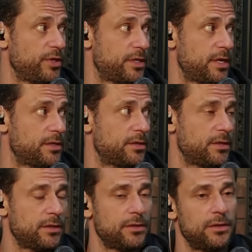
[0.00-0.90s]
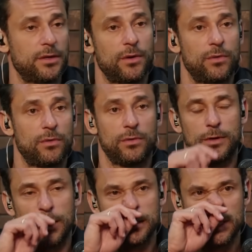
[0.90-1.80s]
2013? O quê? Igual,
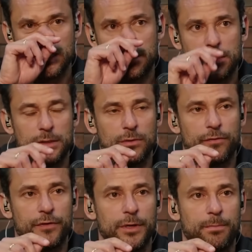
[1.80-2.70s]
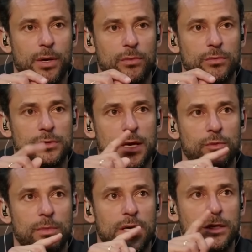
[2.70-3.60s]
a gente, o Filipão
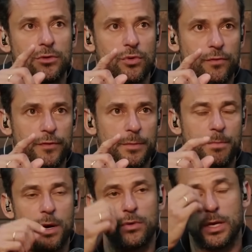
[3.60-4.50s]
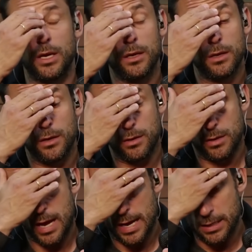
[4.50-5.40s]
saiu mano entrou o Filipão, né?
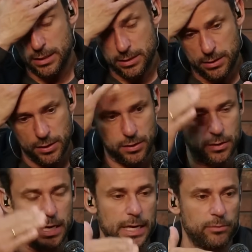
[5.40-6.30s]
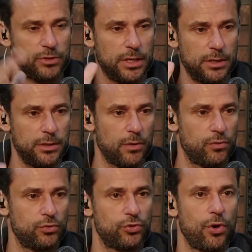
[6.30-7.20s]
Aí ganhamos aí
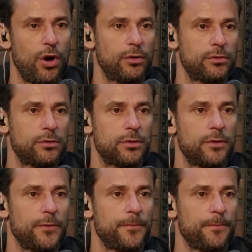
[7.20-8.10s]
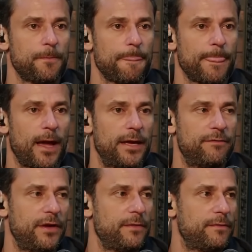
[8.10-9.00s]
alguns jogos. Aí
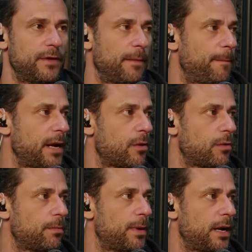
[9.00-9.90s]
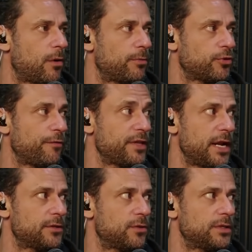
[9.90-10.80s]
veio, viemos pra, pra Copa das
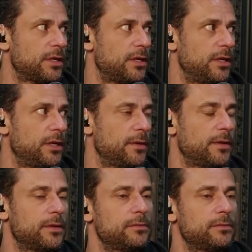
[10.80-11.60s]
Confederações aqui.